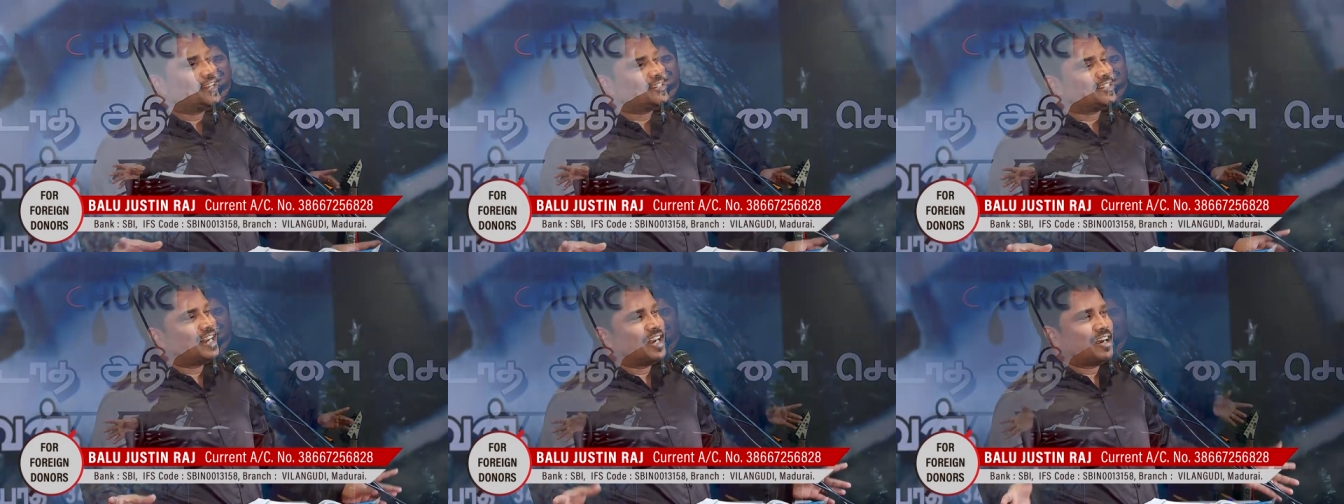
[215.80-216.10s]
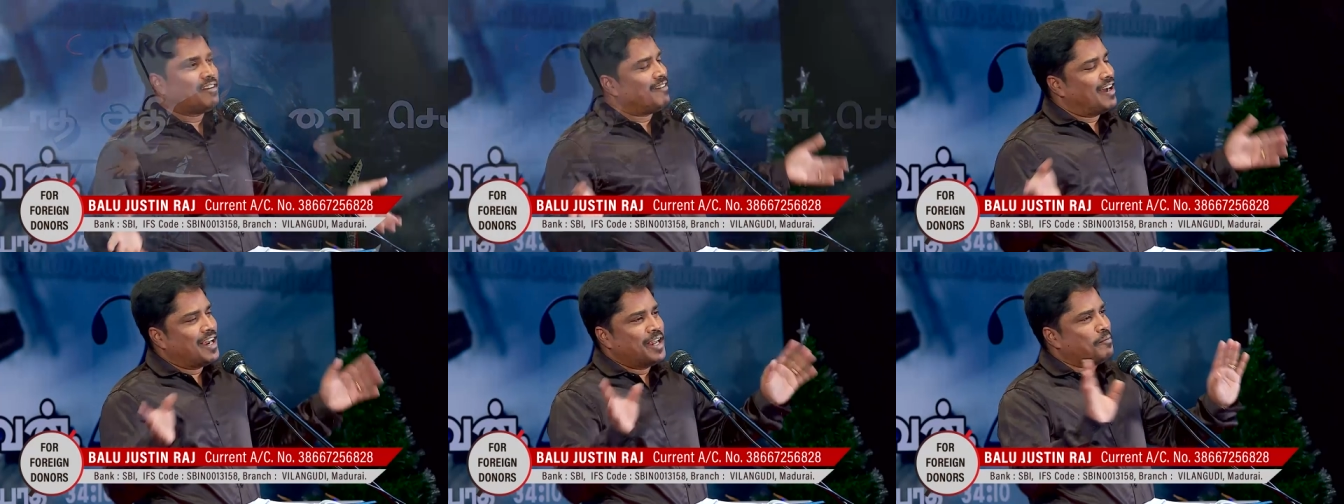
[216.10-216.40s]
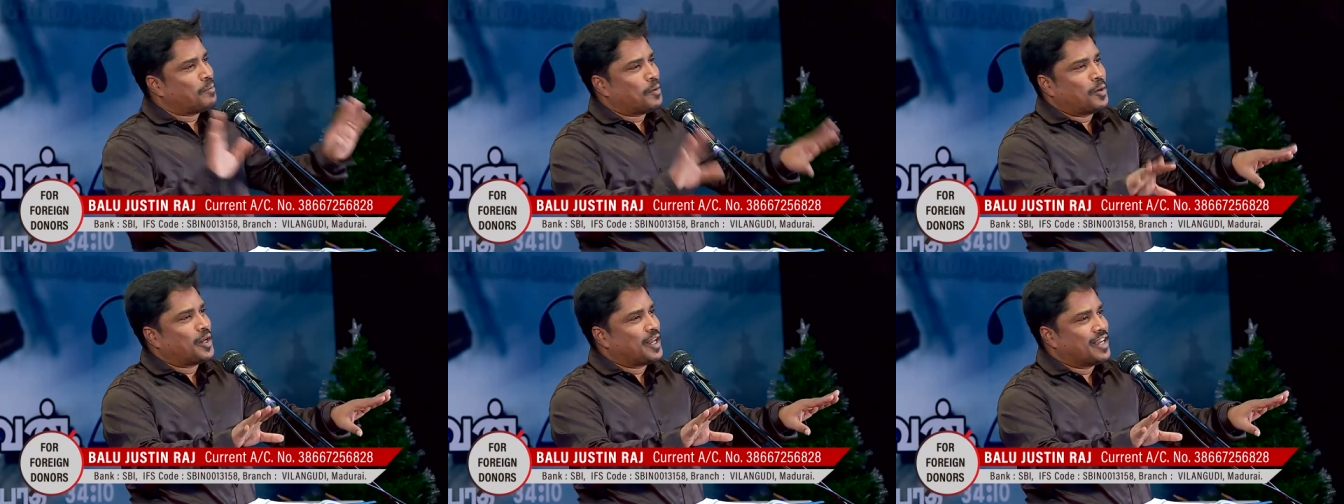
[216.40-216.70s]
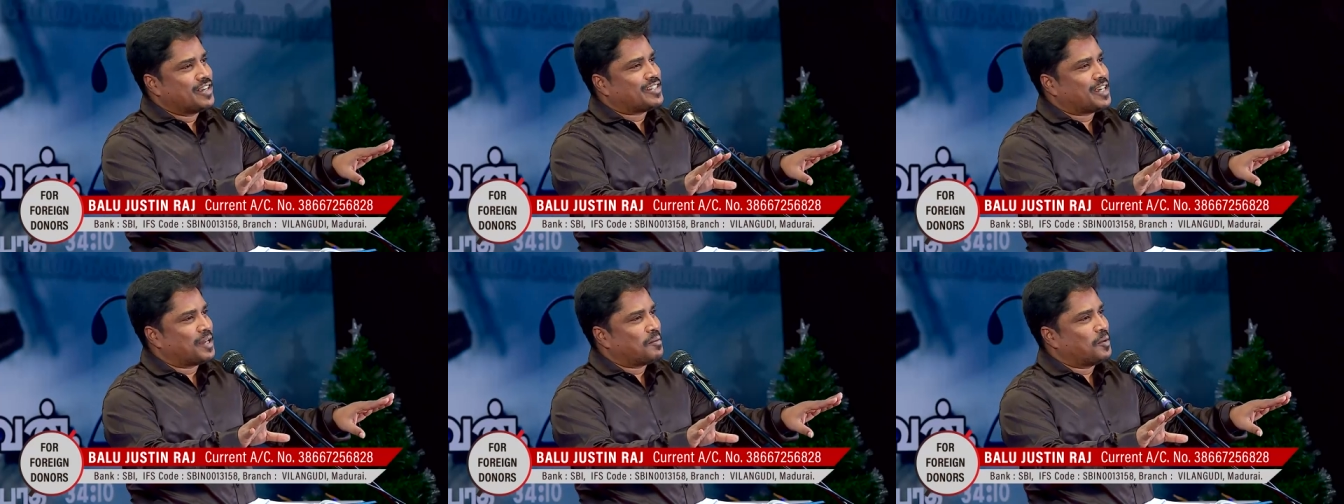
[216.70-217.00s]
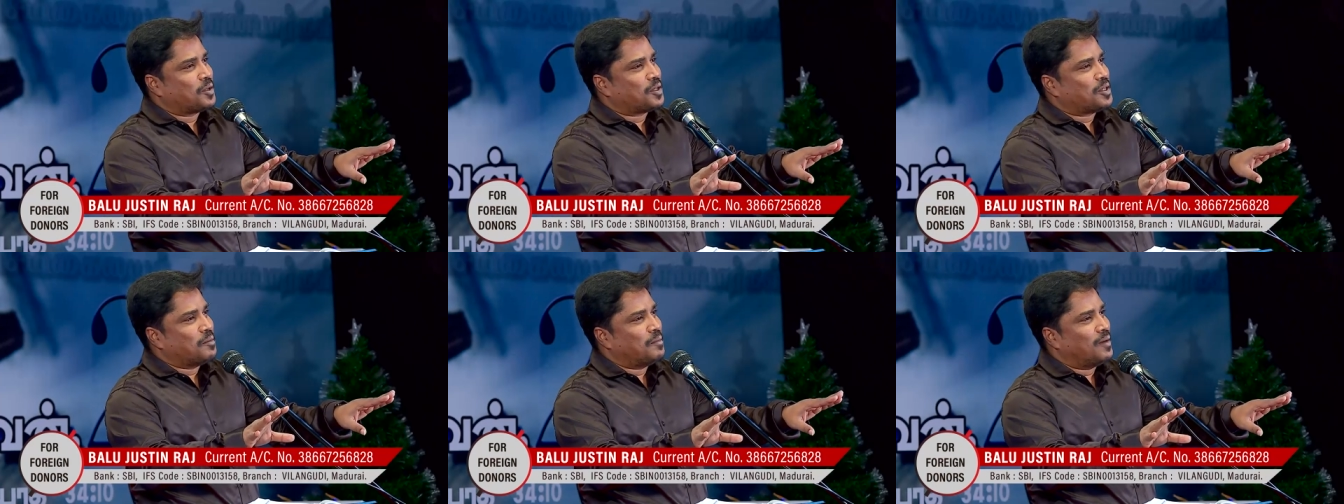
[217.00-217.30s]
சரக்கு வாங்கி போட்டீங்க
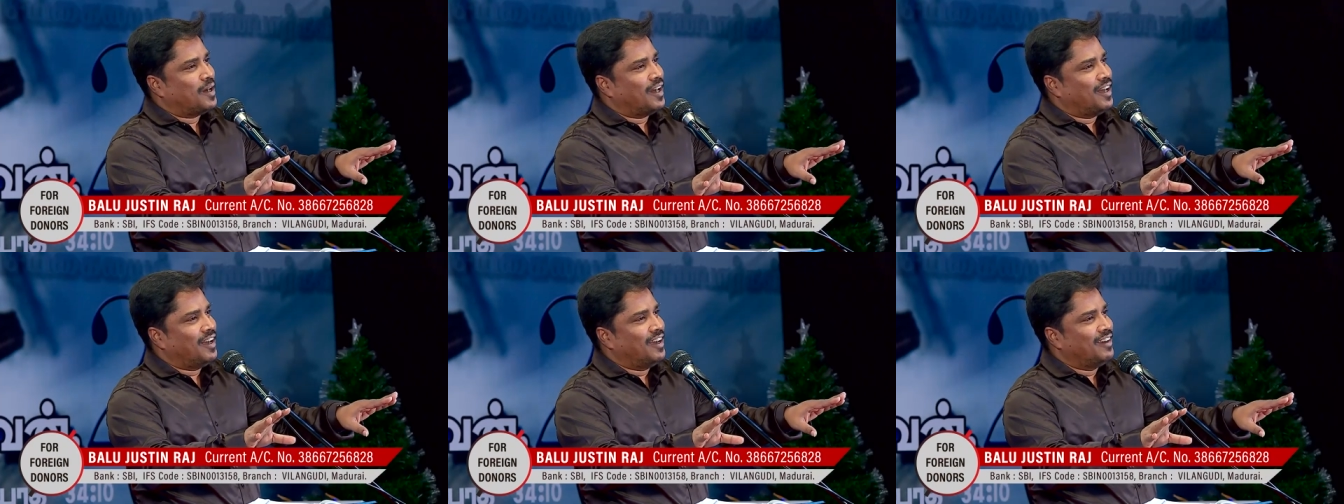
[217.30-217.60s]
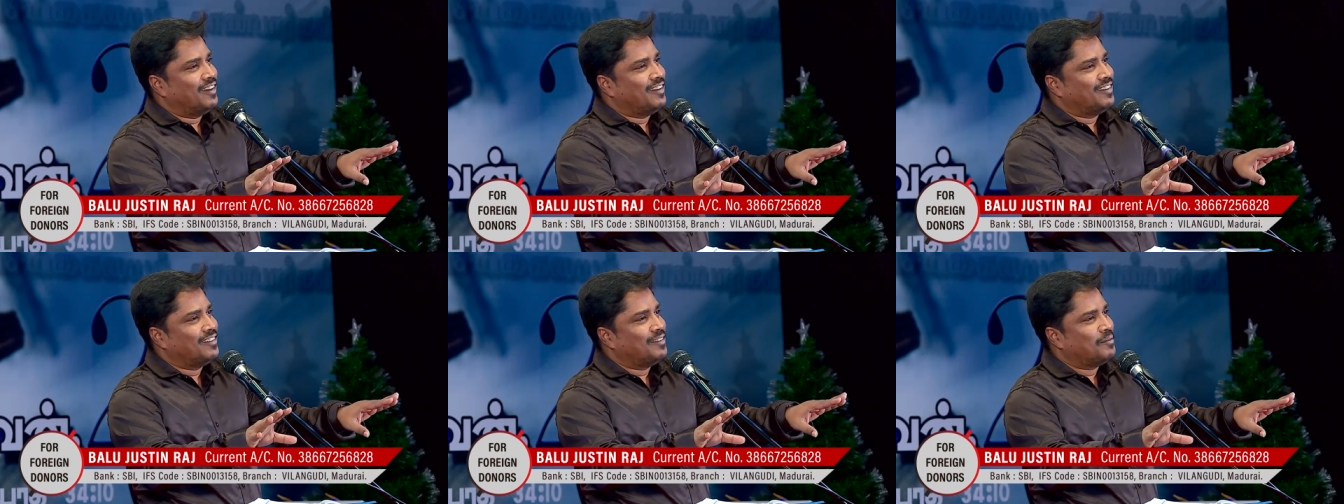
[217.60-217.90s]
சார் மொத்தமாக